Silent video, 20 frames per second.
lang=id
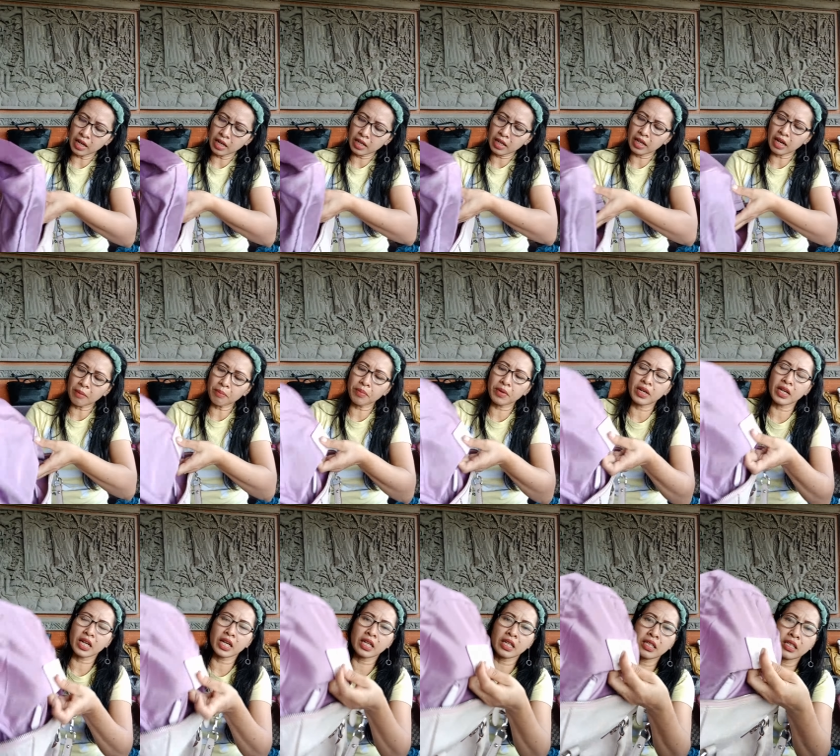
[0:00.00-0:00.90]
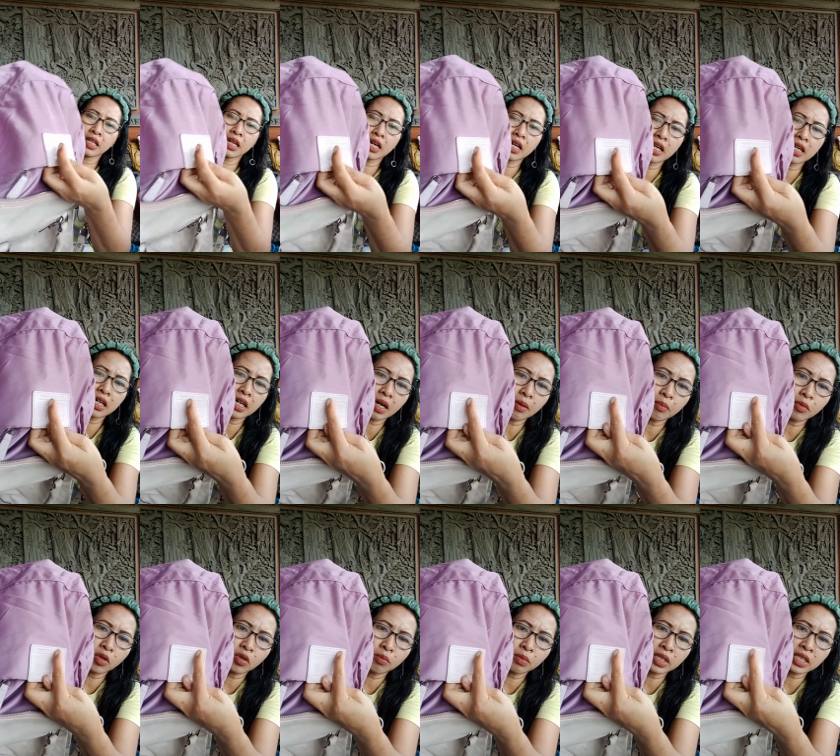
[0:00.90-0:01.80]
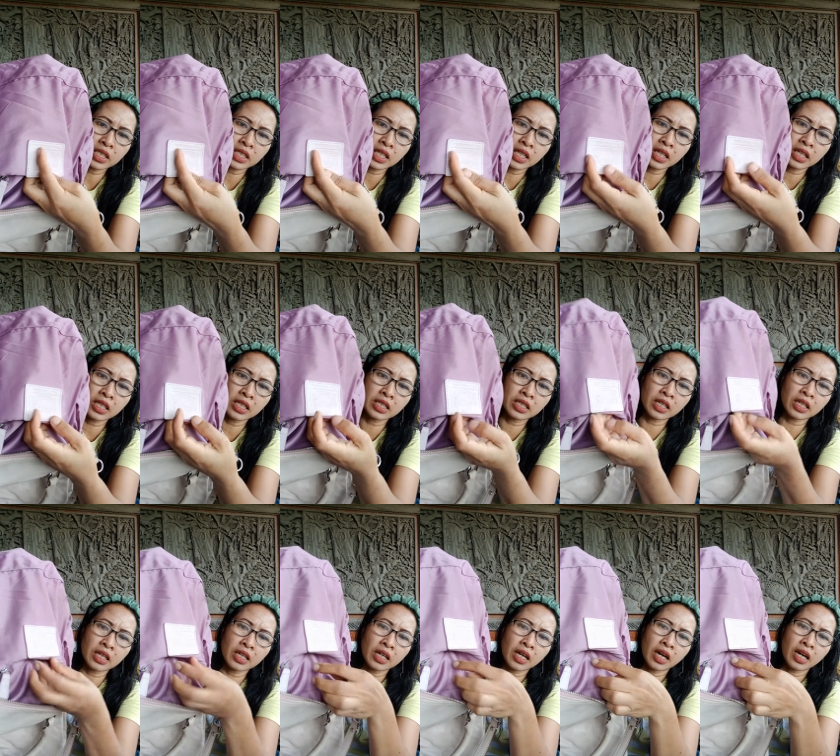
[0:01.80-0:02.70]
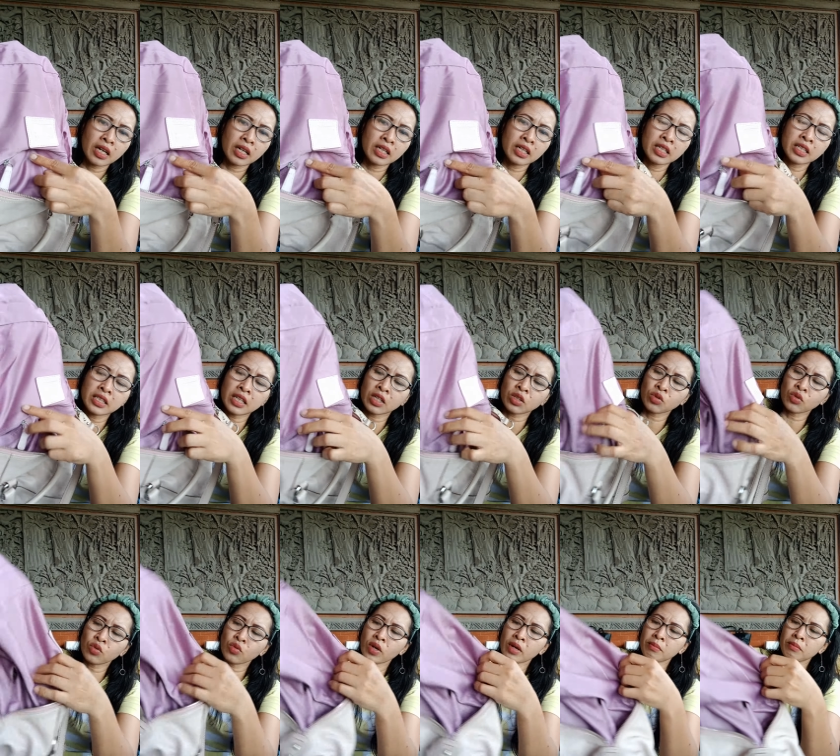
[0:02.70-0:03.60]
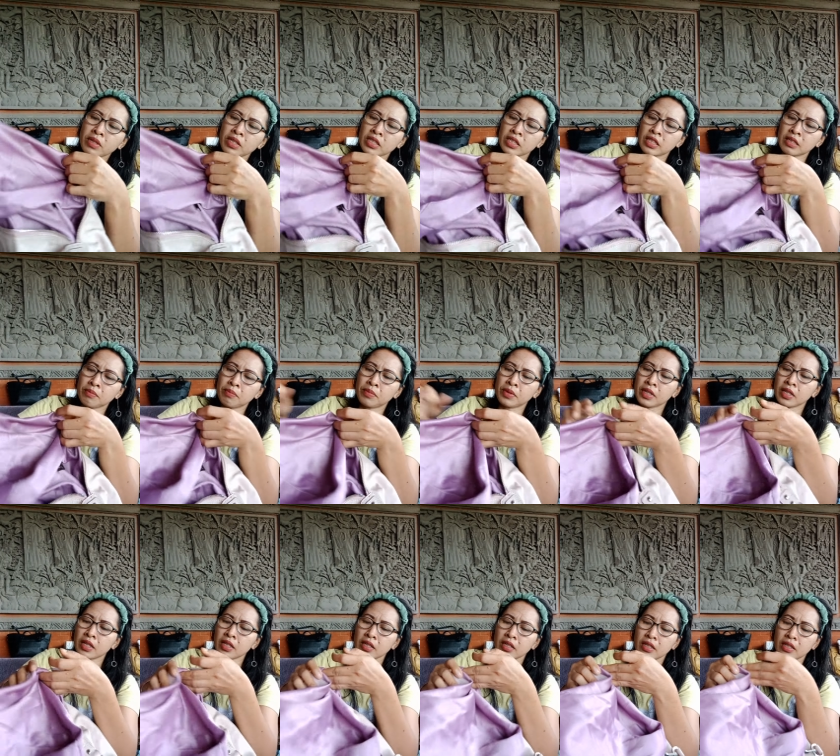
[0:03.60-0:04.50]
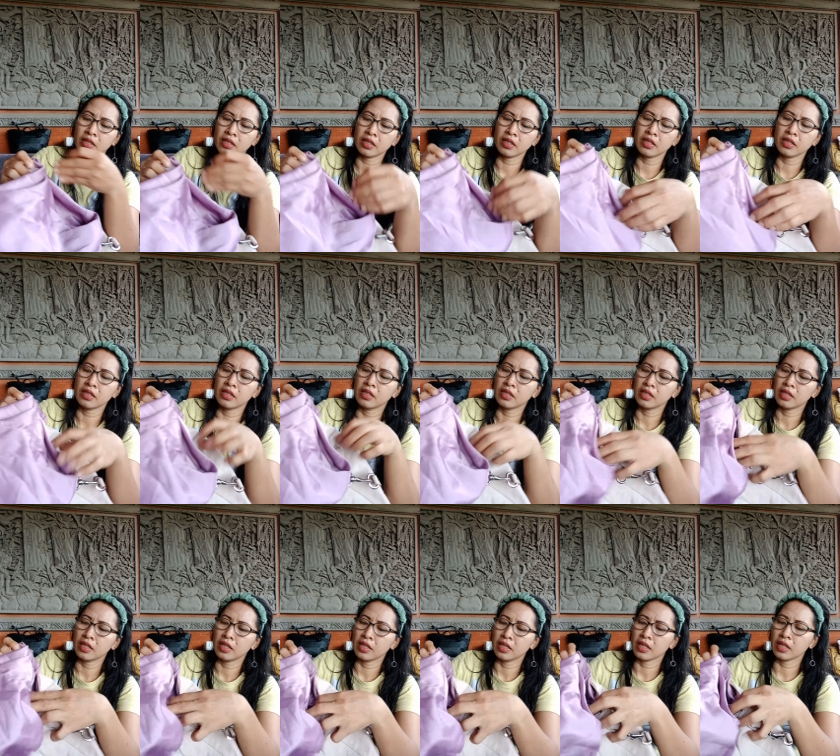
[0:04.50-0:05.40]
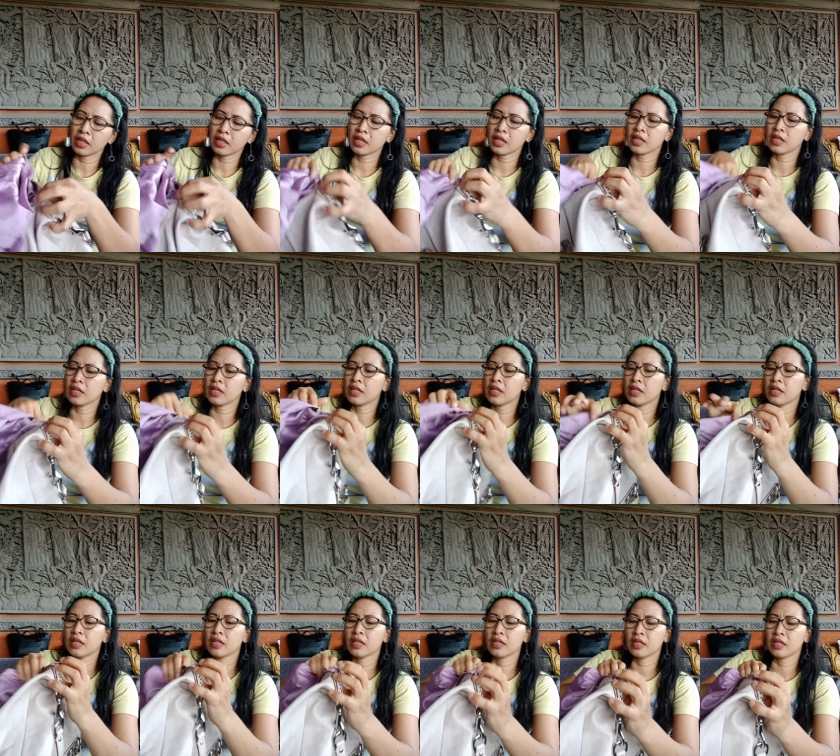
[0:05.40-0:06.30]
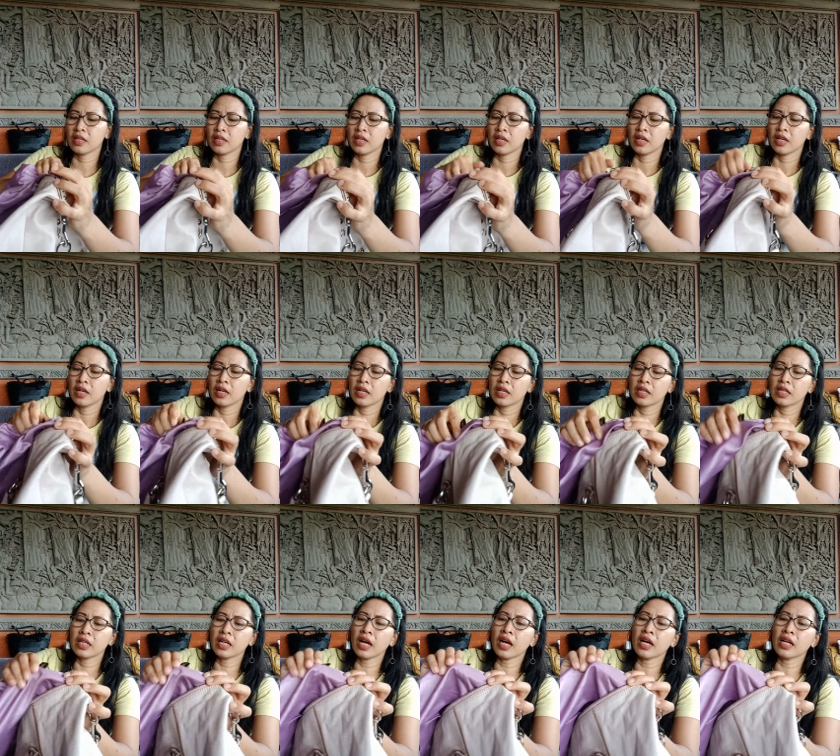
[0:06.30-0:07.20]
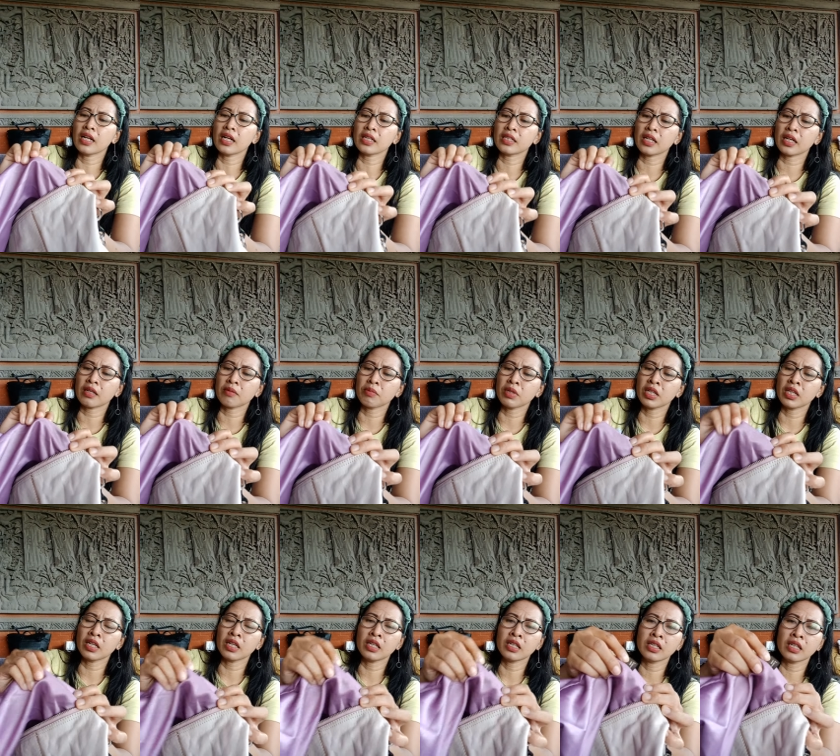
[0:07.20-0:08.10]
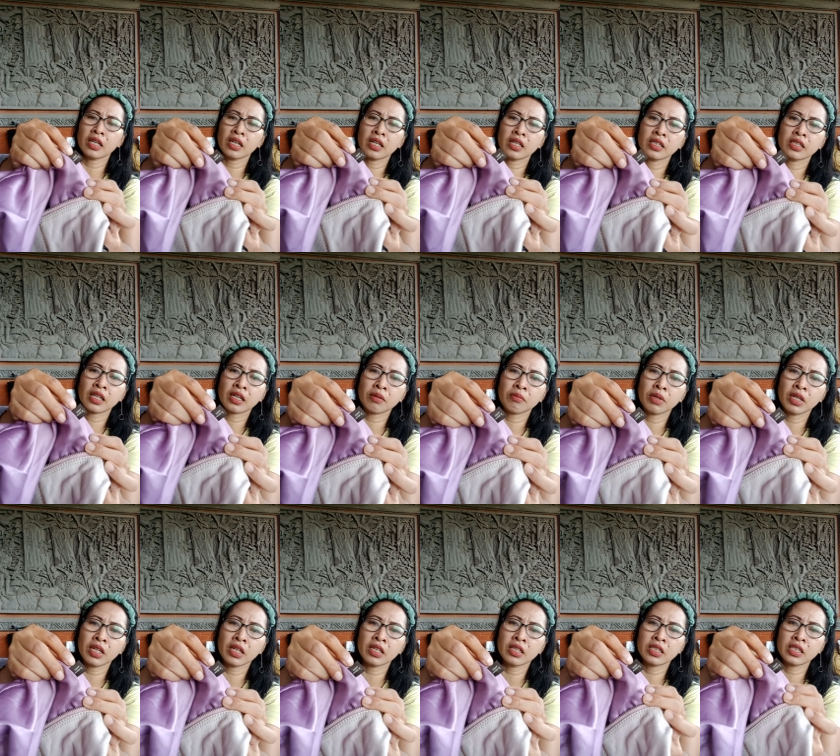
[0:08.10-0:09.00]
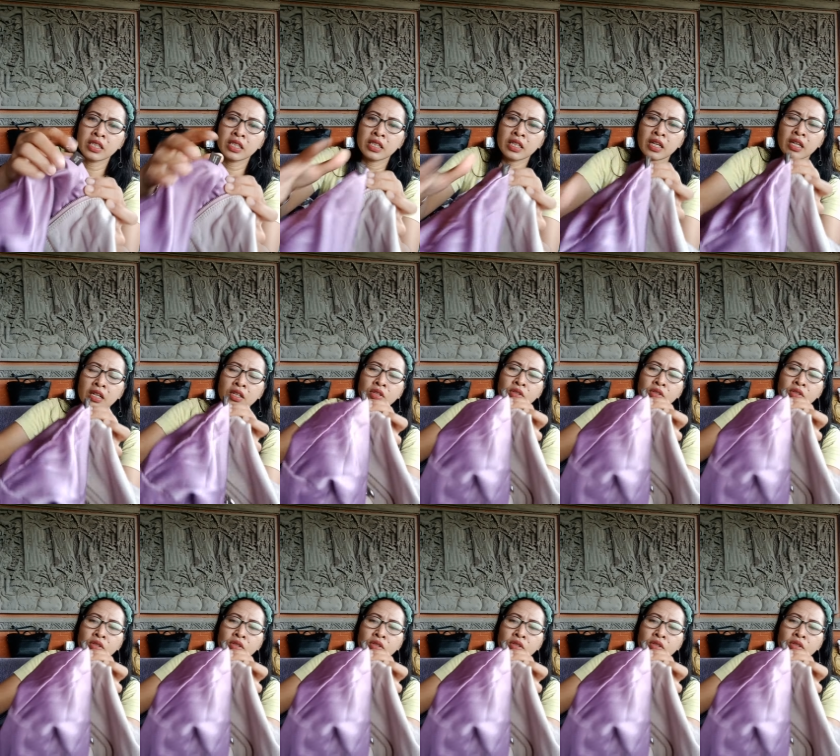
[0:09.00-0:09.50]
lengkap krednya lengkap nomor serinya ini satu ruang berjiper ya kak ya dia ada tag made nya tag made in Cina